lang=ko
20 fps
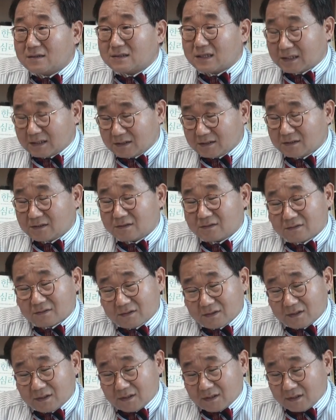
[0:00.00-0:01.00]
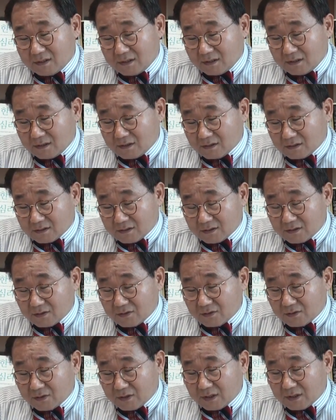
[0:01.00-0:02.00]
어. 사실은 이
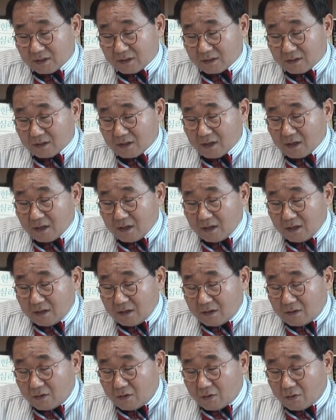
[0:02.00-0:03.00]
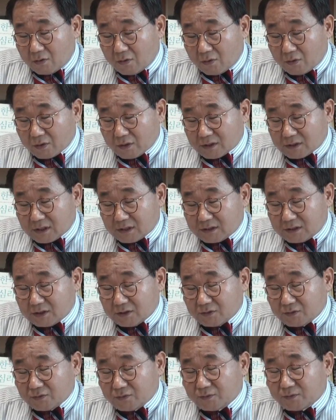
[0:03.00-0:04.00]
특성은 이 어,
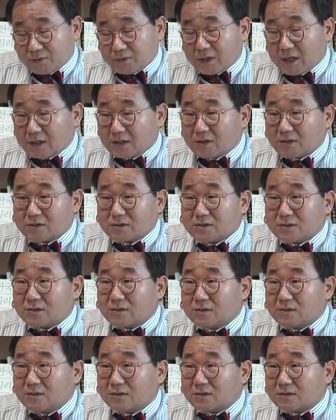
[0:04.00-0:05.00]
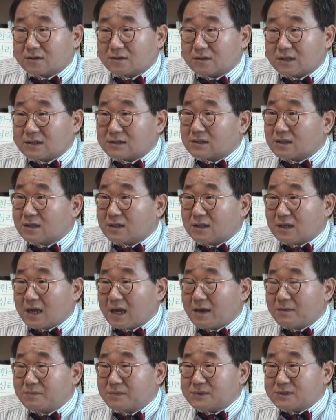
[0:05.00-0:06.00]
여자친구분의 특성은 내 생각에는
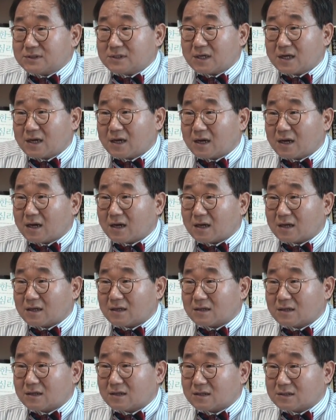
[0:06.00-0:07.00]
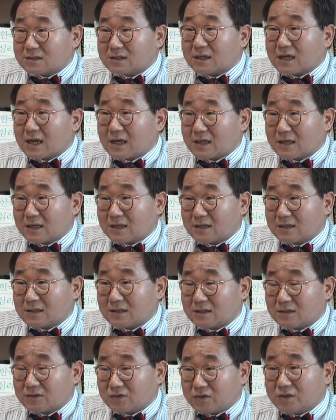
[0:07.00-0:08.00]
M자 성향이
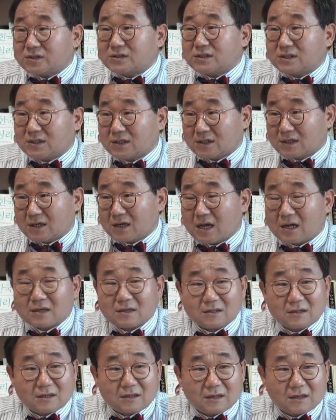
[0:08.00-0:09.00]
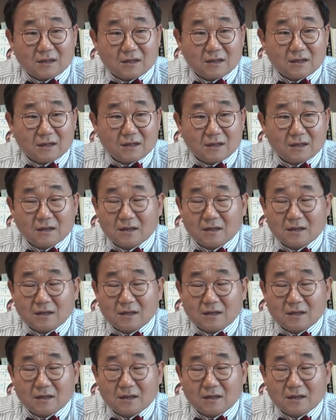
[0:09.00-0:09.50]
뚜렷이 있는 것 같거든요. 아.